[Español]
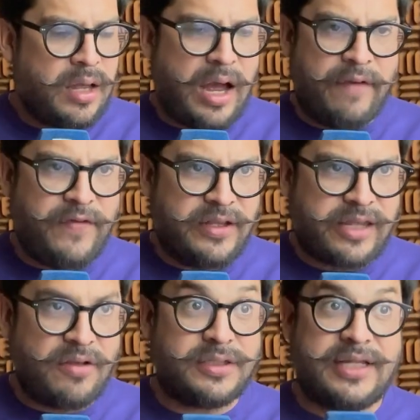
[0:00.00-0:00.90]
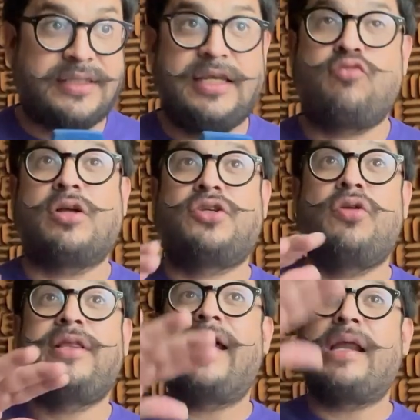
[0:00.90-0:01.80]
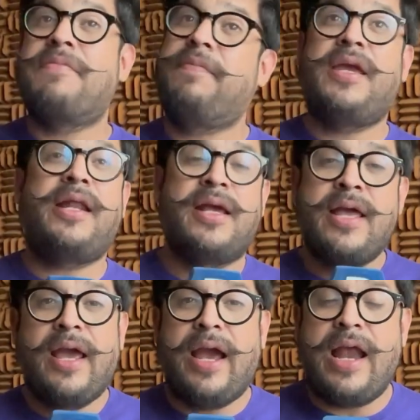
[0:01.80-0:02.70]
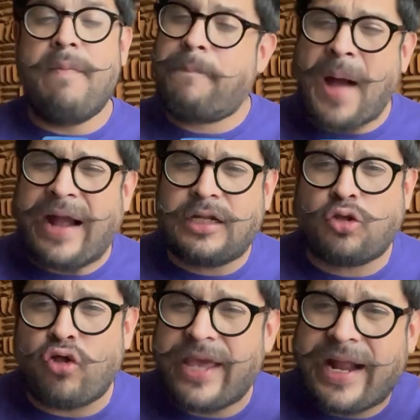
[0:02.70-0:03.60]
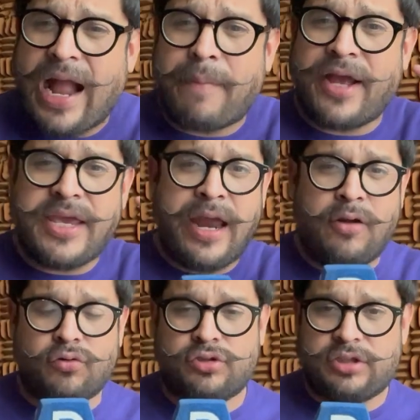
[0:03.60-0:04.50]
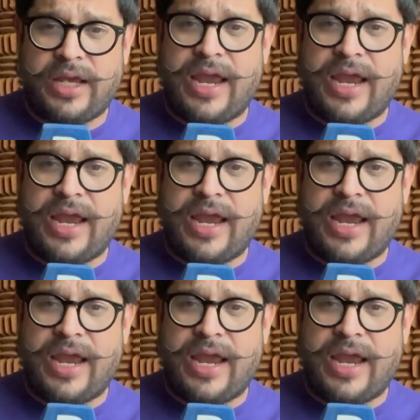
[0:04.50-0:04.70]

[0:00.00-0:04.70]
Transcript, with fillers: ha filtrado esta situación de revivir el pacto de caballeros,